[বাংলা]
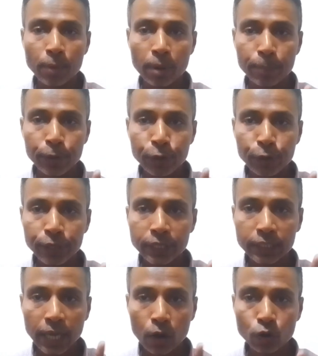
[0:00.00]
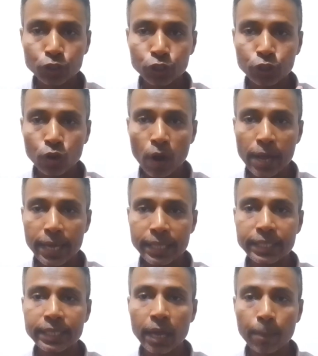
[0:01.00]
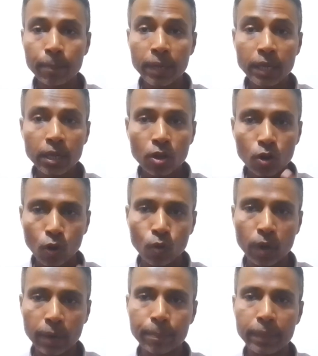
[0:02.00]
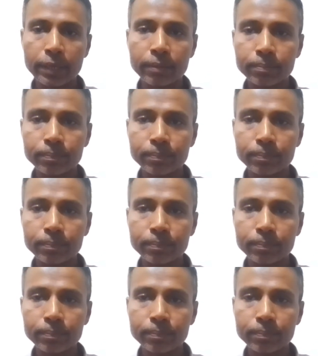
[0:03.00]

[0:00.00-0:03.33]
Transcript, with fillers: আপনার ভিডিওটি যাতে আকর্ষণীয় হয় এদিকে আপনি লক্ষ্য রাখবেন